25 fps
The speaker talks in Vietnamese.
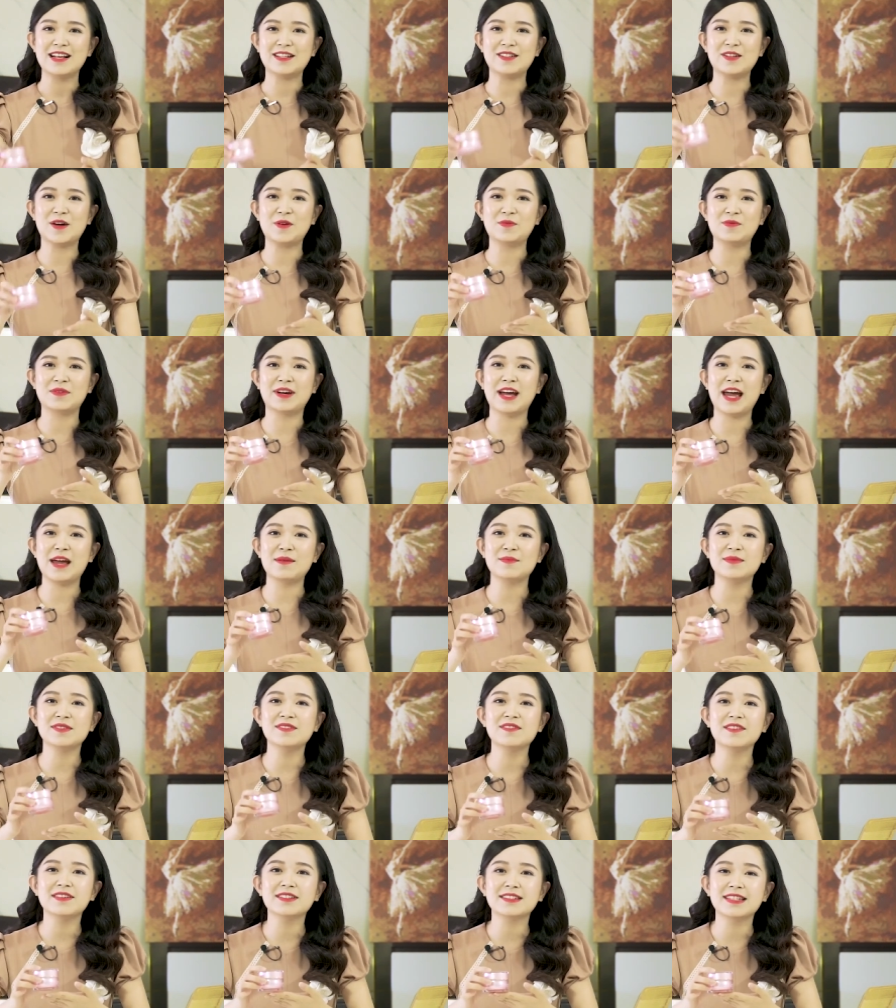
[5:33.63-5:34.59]
dòng
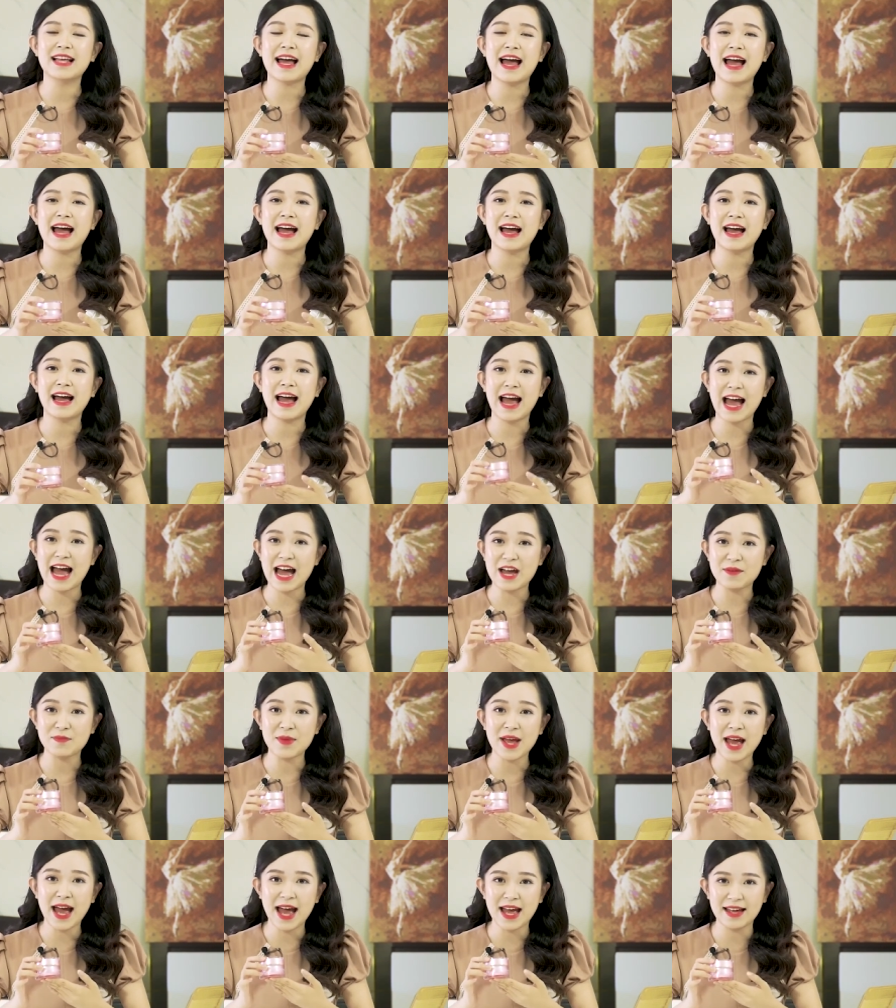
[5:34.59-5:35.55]
kem dưỡng da
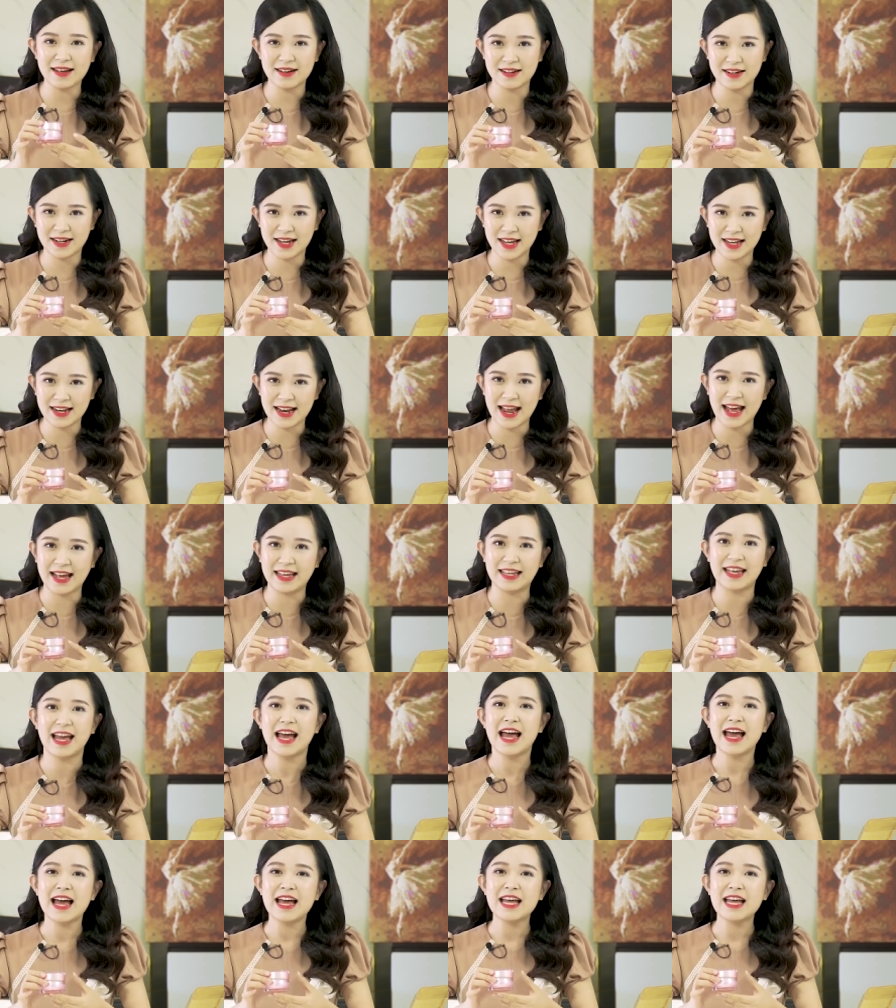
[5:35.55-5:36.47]
hai mươi hai Again này.